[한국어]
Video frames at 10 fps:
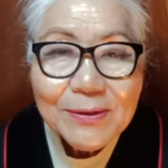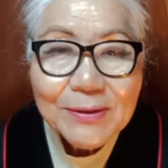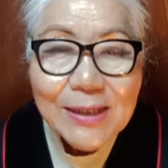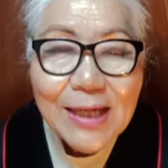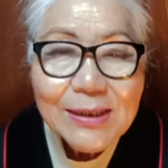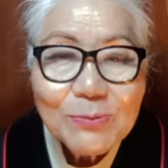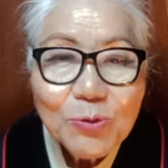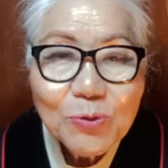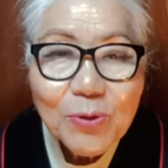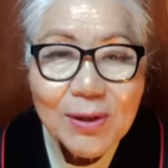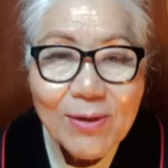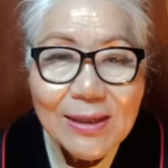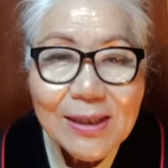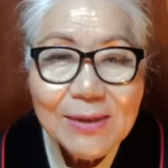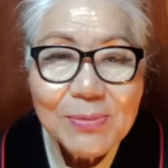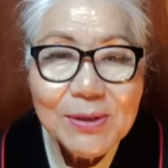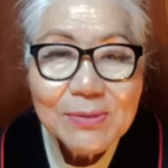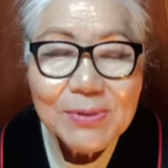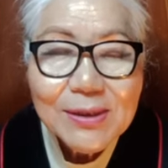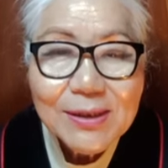40년 동안 광야를
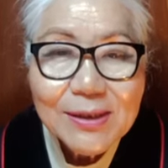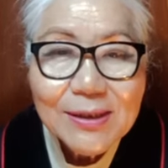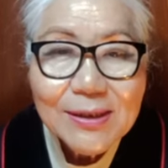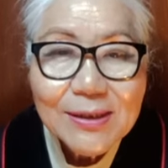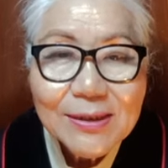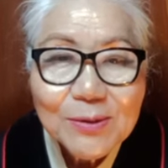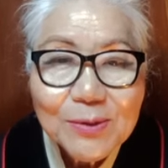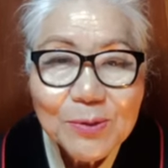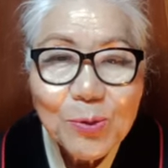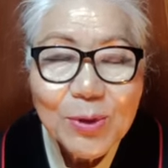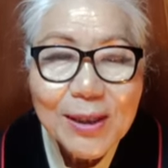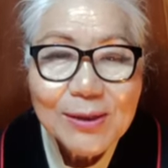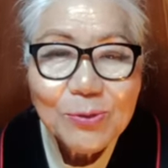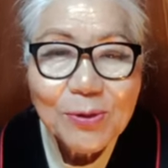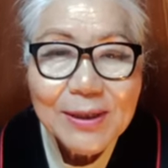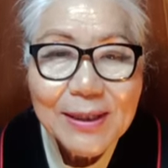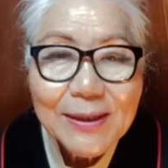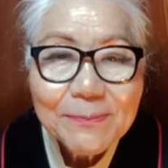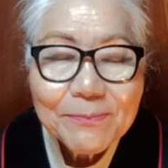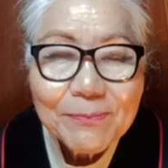빙글빙글 어, 돌아가는
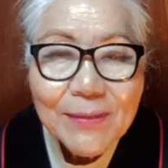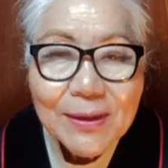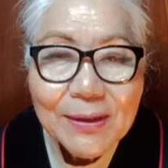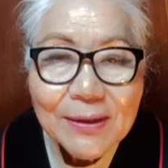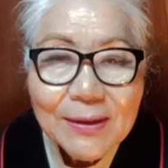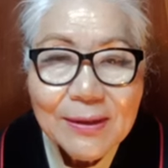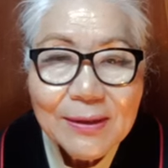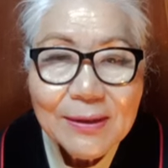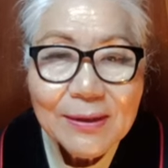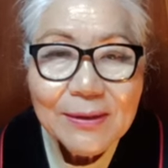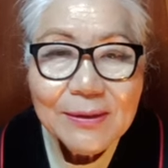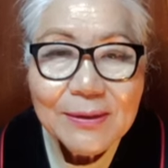동안에 어,